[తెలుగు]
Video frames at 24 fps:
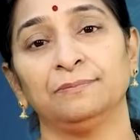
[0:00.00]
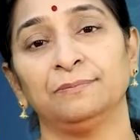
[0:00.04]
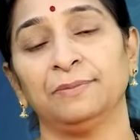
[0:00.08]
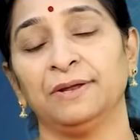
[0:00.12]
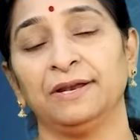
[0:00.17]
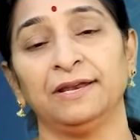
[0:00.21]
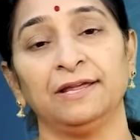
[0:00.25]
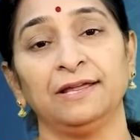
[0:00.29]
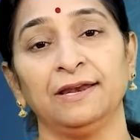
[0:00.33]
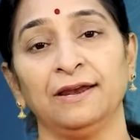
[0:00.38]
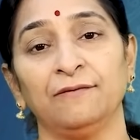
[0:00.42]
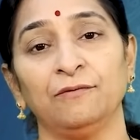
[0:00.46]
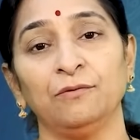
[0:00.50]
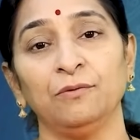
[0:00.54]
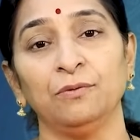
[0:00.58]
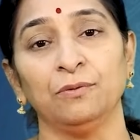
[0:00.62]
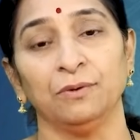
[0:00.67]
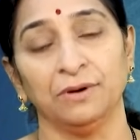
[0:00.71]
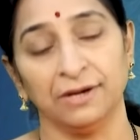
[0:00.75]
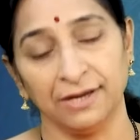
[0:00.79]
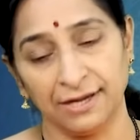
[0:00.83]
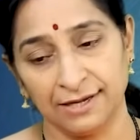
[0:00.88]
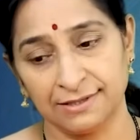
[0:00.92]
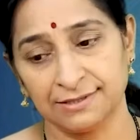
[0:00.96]
పనికిరావు
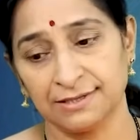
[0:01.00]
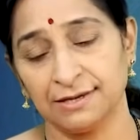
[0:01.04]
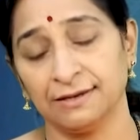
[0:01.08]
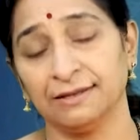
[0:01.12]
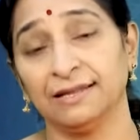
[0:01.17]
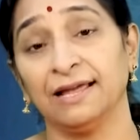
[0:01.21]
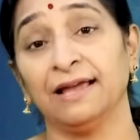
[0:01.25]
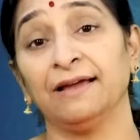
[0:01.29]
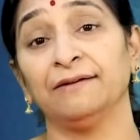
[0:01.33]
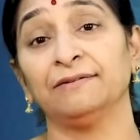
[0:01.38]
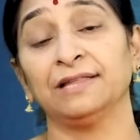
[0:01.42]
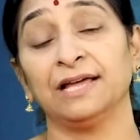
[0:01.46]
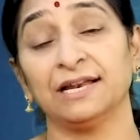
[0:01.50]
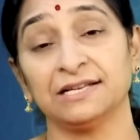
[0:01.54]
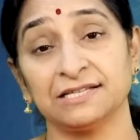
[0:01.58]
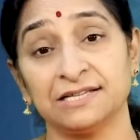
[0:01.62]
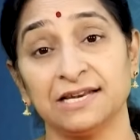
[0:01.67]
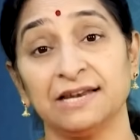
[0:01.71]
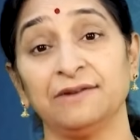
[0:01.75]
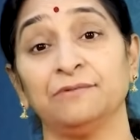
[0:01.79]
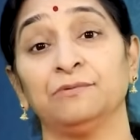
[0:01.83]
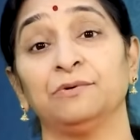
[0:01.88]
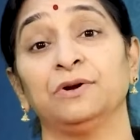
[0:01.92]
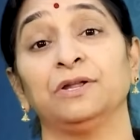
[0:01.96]
నీకు అసలు
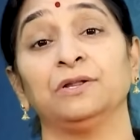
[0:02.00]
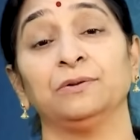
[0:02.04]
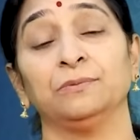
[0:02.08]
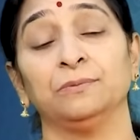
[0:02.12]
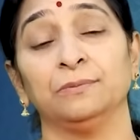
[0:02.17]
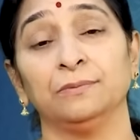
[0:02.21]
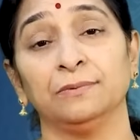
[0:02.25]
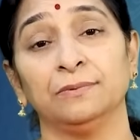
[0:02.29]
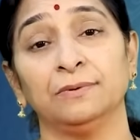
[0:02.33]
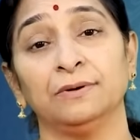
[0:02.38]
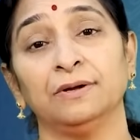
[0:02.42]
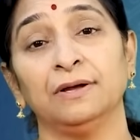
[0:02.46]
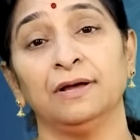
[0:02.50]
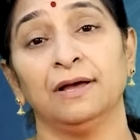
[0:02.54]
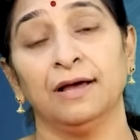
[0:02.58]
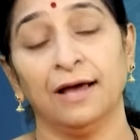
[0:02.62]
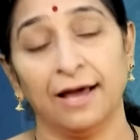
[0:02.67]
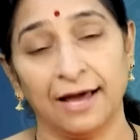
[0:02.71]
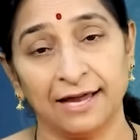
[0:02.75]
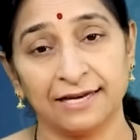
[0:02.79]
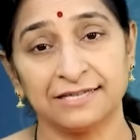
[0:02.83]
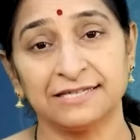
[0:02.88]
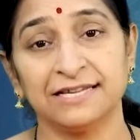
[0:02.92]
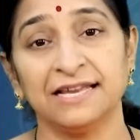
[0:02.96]
దేవతార్చనే ఉండదు
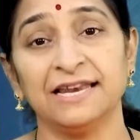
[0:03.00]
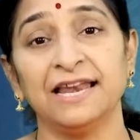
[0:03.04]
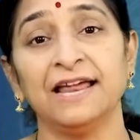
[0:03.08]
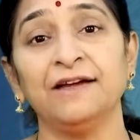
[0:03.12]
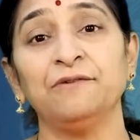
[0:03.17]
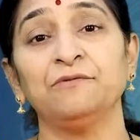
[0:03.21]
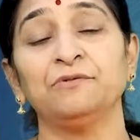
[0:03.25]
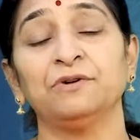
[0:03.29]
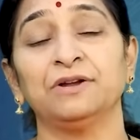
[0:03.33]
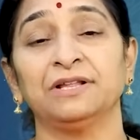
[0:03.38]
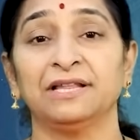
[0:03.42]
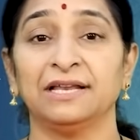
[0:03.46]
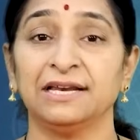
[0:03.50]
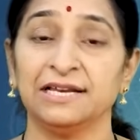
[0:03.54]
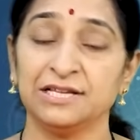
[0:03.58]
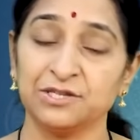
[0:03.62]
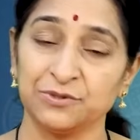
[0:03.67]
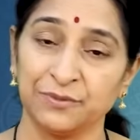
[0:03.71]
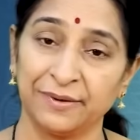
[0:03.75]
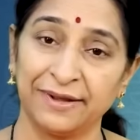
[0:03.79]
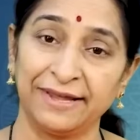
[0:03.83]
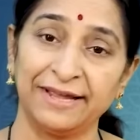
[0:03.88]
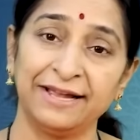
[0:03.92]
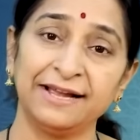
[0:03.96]
అర్చనే ఉండదని
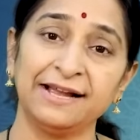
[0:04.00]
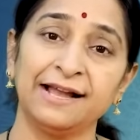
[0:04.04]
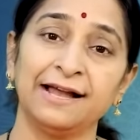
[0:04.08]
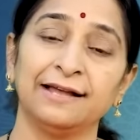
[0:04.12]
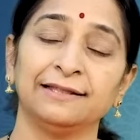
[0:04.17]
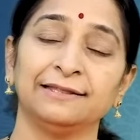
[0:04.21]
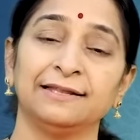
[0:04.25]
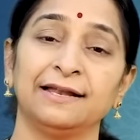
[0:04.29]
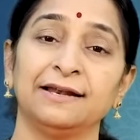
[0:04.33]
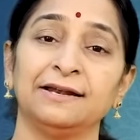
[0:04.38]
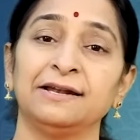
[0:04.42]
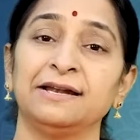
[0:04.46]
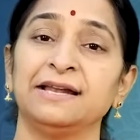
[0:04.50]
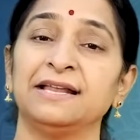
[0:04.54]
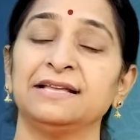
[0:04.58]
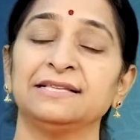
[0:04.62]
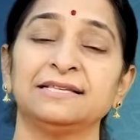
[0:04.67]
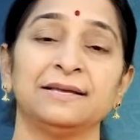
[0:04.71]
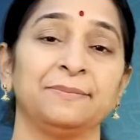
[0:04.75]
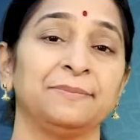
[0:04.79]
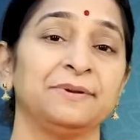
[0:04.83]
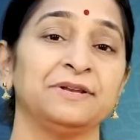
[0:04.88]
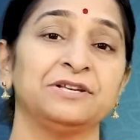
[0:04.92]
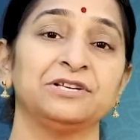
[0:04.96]
స్వయంగా తండ్రినే
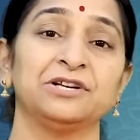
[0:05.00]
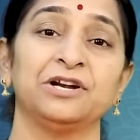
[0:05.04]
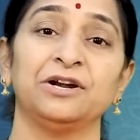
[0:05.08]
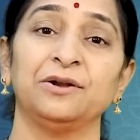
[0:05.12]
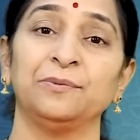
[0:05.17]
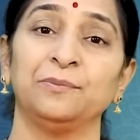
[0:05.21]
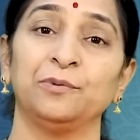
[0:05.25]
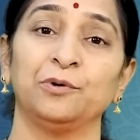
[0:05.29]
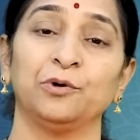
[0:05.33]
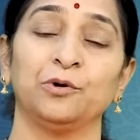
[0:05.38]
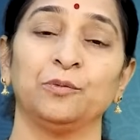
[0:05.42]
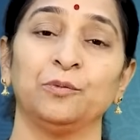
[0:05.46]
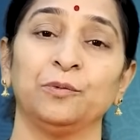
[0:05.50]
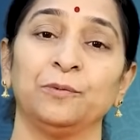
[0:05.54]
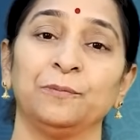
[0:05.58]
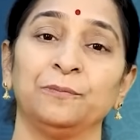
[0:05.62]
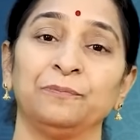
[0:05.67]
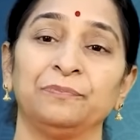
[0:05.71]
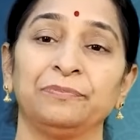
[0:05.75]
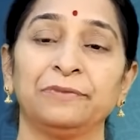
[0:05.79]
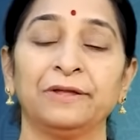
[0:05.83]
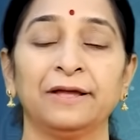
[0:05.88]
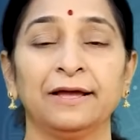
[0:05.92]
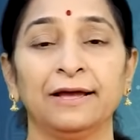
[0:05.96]
శపించాడు భృగు
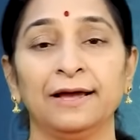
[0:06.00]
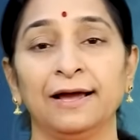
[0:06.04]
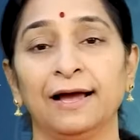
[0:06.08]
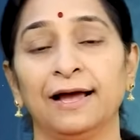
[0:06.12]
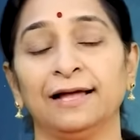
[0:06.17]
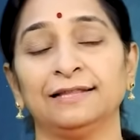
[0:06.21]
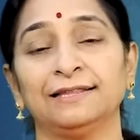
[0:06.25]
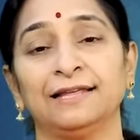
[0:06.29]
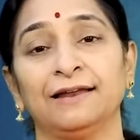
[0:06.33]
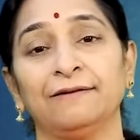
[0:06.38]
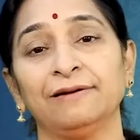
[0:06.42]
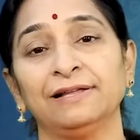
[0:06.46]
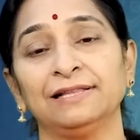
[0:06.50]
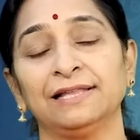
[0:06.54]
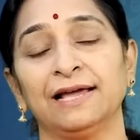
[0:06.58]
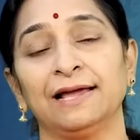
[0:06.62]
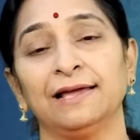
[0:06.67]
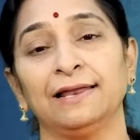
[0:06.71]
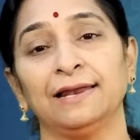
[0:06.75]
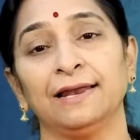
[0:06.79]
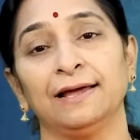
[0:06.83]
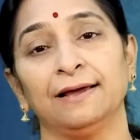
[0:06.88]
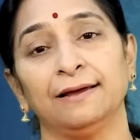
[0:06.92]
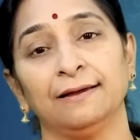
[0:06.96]
ఆ తర్వాత
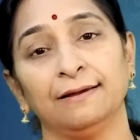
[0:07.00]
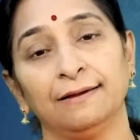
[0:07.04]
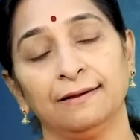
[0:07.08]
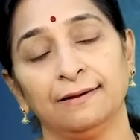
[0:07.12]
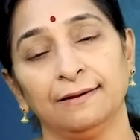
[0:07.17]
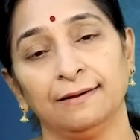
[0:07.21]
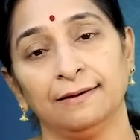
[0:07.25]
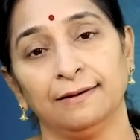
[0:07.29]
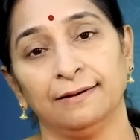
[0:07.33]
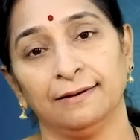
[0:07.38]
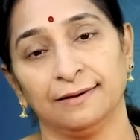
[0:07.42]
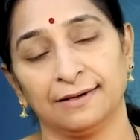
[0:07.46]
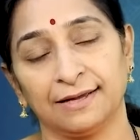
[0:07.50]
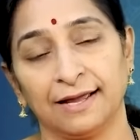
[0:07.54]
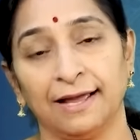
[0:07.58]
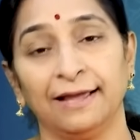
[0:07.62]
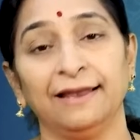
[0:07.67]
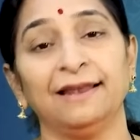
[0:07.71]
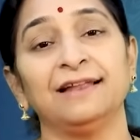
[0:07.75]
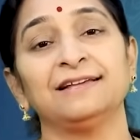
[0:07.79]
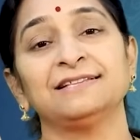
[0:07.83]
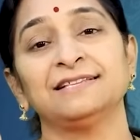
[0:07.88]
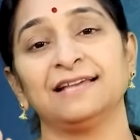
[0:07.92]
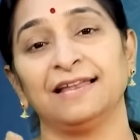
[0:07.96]
ఆయన
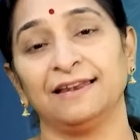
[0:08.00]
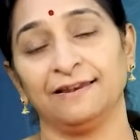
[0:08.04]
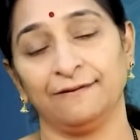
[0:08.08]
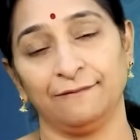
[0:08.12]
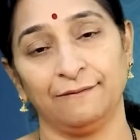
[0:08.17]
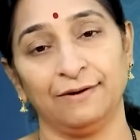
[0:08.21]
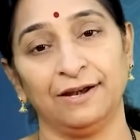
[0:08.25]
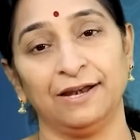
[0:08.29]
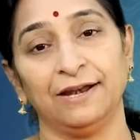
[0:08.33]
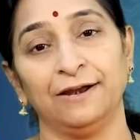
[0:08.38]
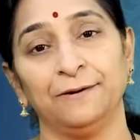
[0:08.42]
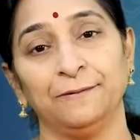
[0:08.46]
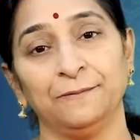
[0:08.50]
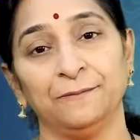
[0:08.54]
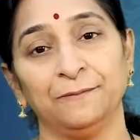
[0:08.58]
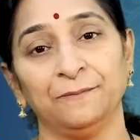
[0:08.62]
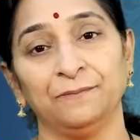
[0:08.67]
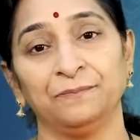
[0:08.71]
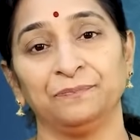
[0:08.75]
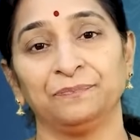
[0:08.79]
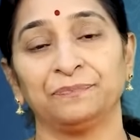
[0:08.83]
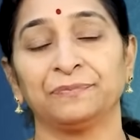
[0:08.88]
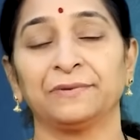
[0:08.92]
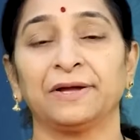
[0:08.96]
కైలాసానికి వెళ్ళాడు
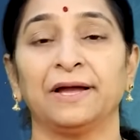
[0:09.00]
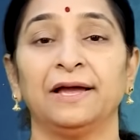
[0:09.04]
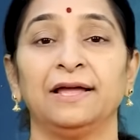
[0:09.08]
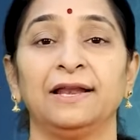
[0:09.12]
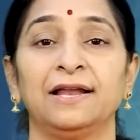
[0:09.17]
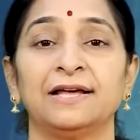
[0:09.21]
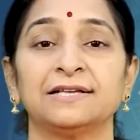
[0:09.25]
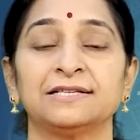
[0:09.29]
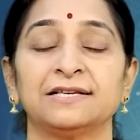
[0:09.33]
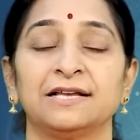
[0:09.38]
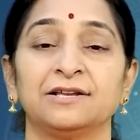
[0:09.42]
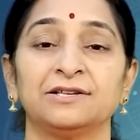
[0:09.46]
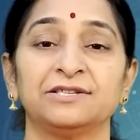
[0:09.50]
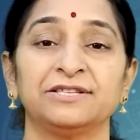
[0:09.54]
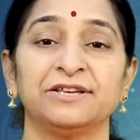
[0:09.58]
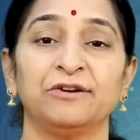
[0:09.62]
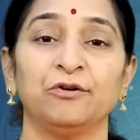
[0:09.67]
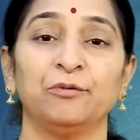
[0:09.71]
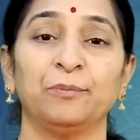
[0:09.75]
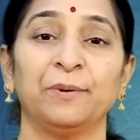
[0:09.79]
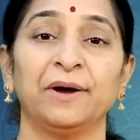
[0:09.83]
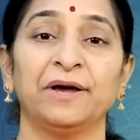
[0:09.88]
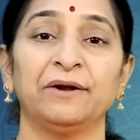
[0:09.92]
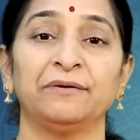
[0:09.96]
కైలాసంలో
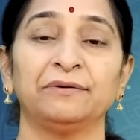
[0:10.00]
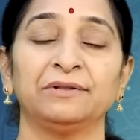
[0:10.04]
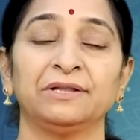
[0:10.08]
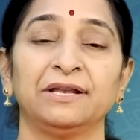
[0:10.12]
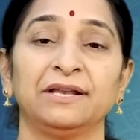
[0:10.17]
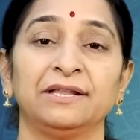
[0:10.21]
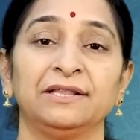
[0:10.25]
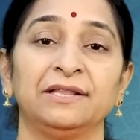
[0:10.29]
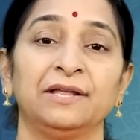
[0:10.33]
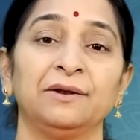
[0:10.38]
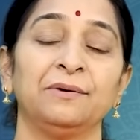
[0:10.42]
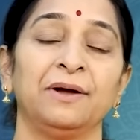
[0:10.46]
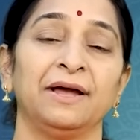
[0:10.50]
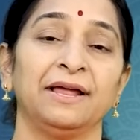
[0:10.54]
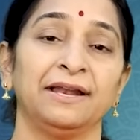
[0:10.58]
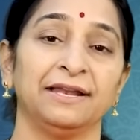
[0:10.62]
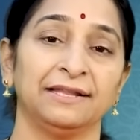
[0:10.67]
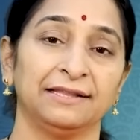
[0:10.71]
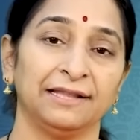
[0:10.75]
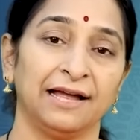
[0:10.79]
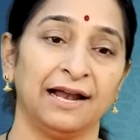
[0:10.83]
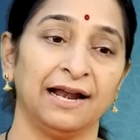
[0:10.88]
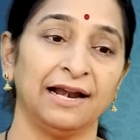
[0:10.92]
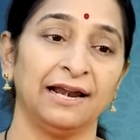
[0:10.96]
శివపార్వతులు ఇద్దరు
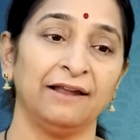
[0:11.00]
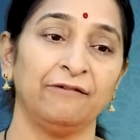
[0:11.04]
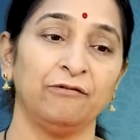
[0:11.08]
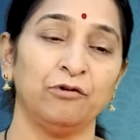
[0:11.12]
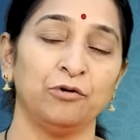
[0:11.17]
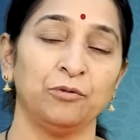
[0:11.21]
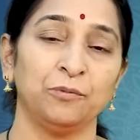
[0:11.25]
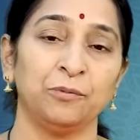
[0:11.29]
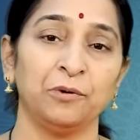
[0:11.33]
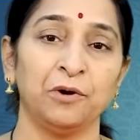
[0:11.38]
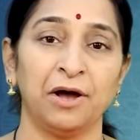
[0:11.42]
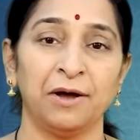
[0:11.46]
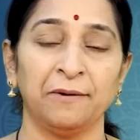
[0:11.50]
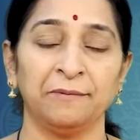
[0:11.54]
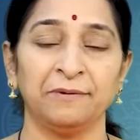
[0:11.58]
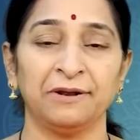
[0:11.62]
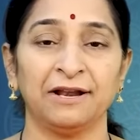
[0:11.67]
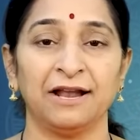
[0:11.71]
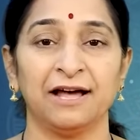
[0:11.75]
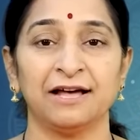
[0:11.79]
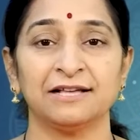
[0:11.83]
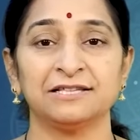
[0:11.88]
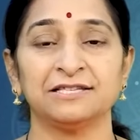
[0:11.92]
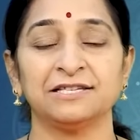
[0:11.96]
ఆయన తాండవము ఆమె
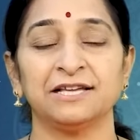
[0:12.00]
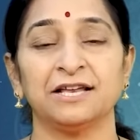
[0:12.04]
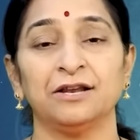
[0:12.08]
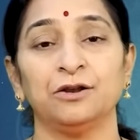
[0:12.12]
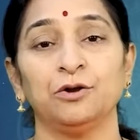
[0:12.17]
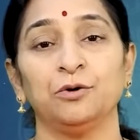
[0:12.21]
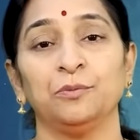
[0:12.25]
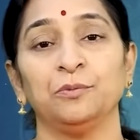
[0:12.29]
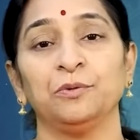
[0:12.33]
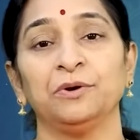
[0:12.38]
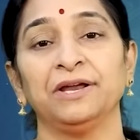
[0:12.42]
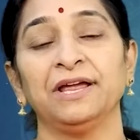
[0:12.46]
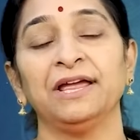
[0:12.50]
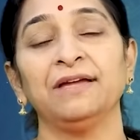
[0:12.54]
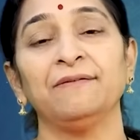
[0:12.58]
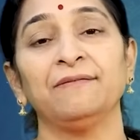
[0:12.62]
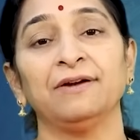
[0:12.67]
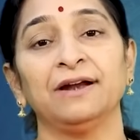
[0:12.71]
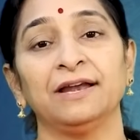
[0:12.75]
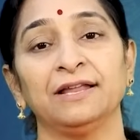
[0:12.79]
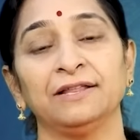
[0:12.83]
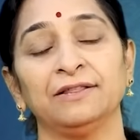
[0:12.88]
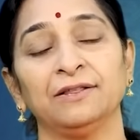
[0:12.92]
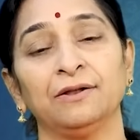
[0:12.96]
లాస్యంలో మునిగి
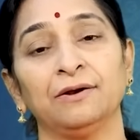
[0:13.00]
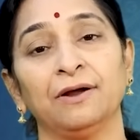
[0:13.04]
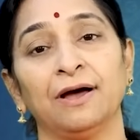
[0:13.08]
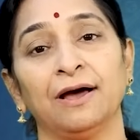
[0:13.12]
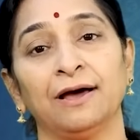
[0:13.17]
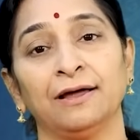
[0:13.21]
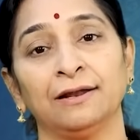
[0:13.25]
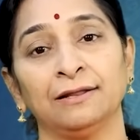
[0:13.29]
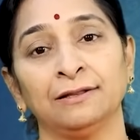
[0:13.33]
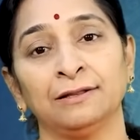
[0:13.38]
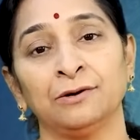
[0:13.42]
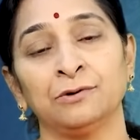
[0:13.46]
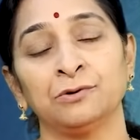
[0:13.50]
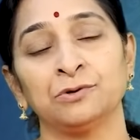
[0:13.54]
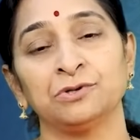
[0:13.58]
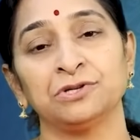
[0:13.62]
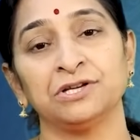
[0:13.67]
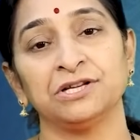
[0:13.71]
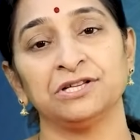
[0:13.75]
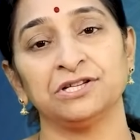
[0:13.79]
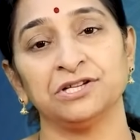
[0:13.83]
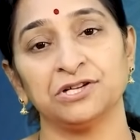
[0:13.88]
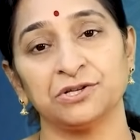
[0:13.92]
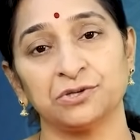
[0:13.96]
వాళ్ళిద్దరూ ఆనంద
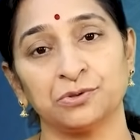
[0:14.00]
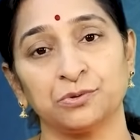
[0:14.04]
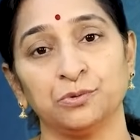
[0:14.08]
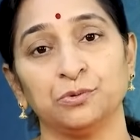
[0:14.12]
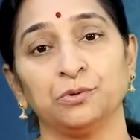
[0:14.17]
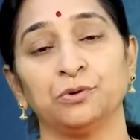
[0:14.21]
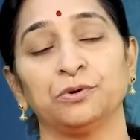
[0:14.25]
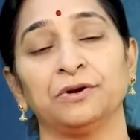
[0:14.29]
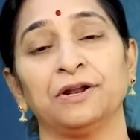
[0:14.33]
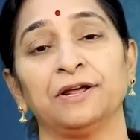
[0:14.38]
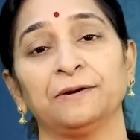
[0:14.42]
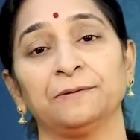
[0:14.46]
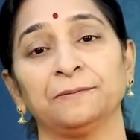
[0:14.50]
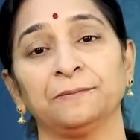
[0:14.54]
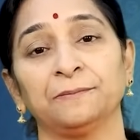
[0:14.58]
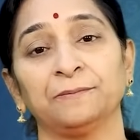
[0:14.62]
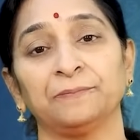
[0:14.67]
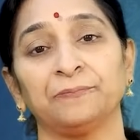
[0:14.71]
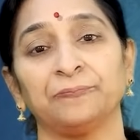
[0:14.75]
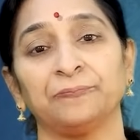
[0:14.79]
నృత్యం చేసుకుంటున్నారు